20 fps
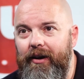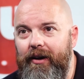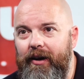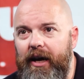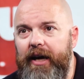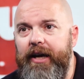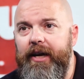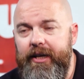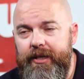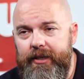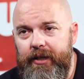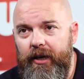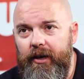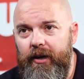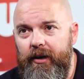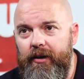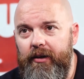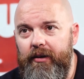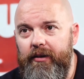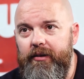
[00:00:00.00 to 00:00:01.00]
Hay que
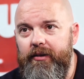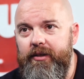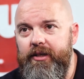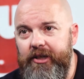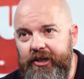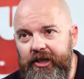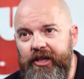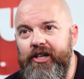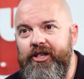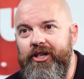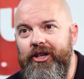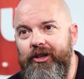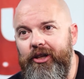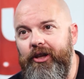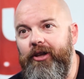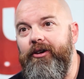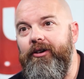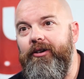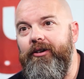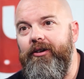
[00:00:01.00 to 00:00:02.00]
estar si tiene
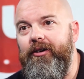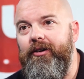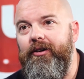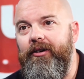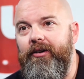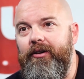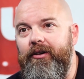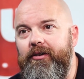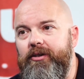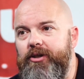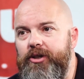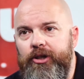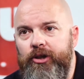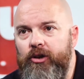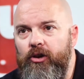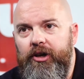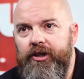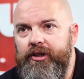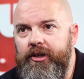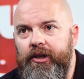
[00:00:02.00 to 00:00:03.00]
sentido. Si
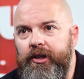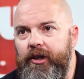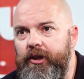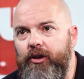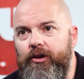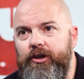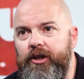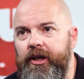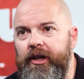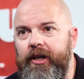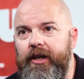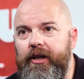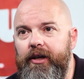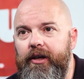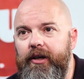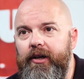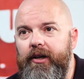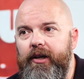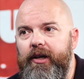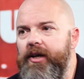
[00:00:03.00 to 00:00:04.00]
no, ¿qué sentido tiene?
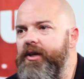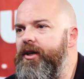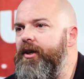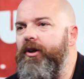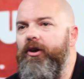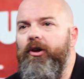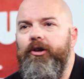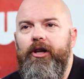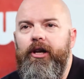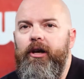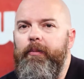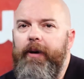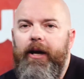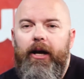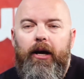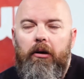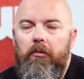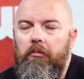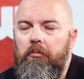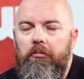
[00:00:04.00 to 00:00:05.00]
¿Qué sentido tiene
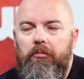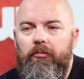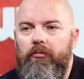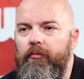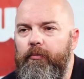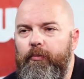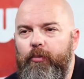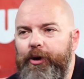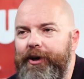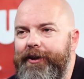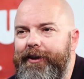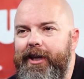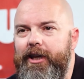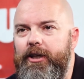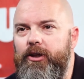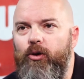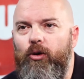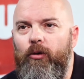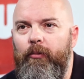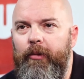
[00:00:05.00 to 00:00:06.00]
para
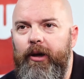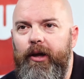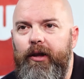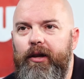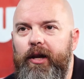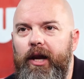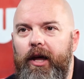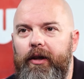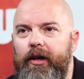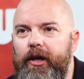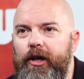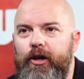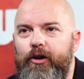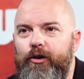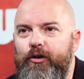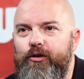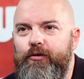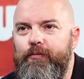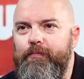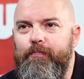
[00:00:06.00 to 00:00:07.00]
Puertas Gómez,
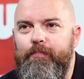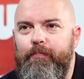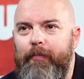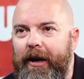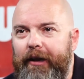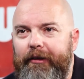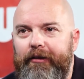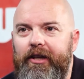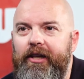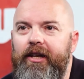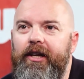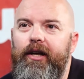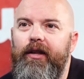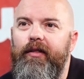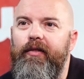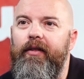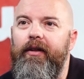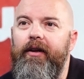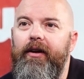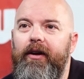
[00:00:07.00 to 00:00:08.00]
Ladrillos Martínez
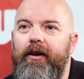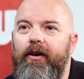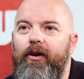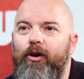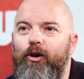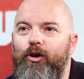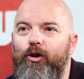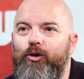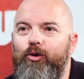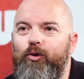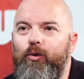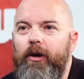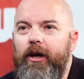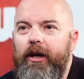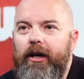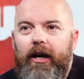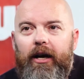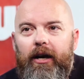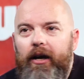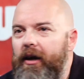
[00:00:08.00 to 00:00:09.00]
o
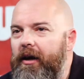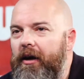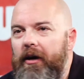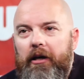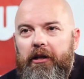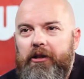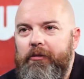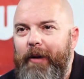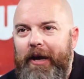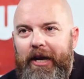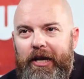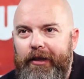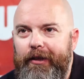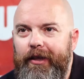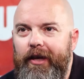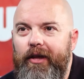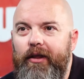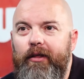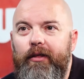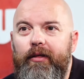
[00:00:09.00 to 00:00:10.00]
Tuercas
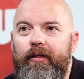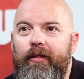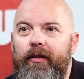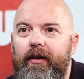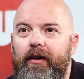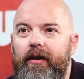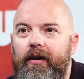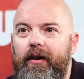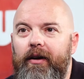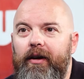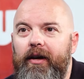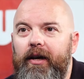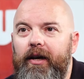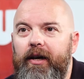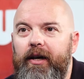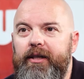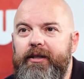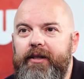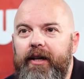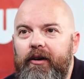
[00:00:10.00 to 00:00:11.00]
Benítez
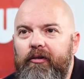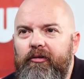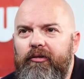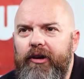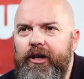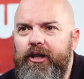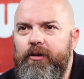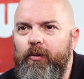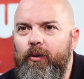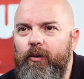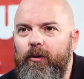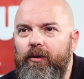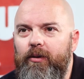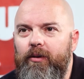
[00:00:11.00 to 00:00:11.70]
estar en Facebook?